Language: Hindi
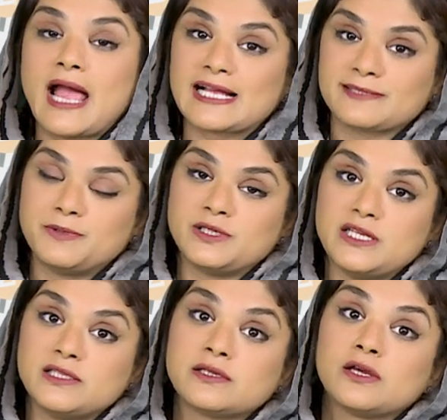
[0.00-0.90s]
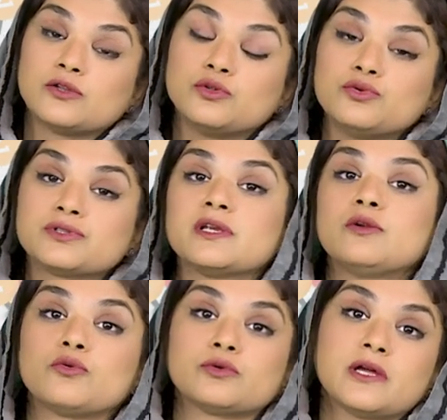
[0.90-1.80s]
एक्सपर्टीज़ दूसरे
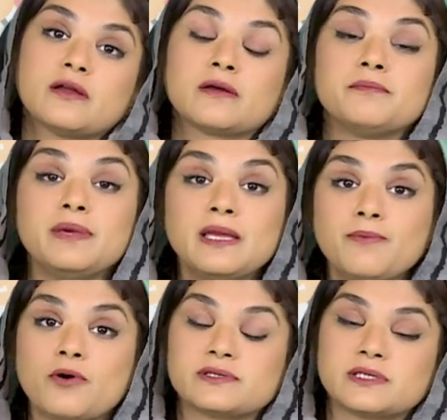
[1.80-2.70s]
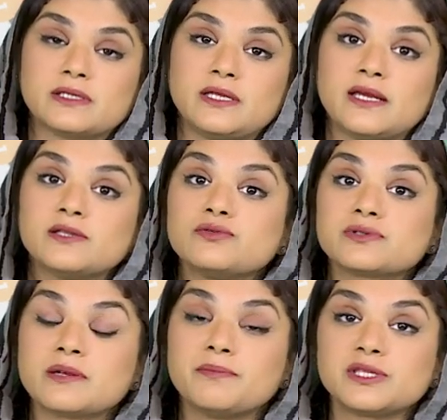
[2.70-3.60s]
लोगों तक भी पहुँच सकती हैं
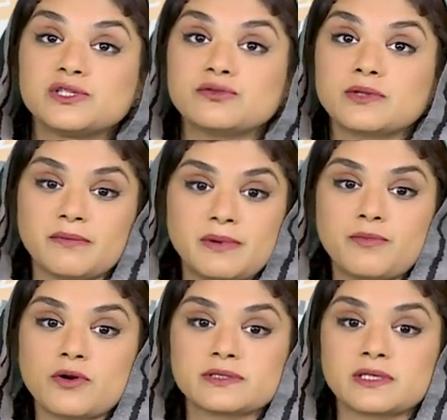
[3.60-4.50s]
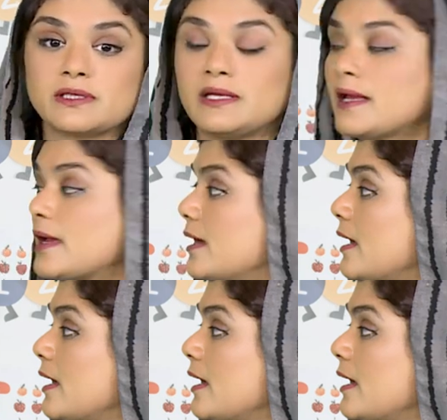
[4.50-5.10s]
दूसरे बच्चों तक भी पहुँच सकती हैं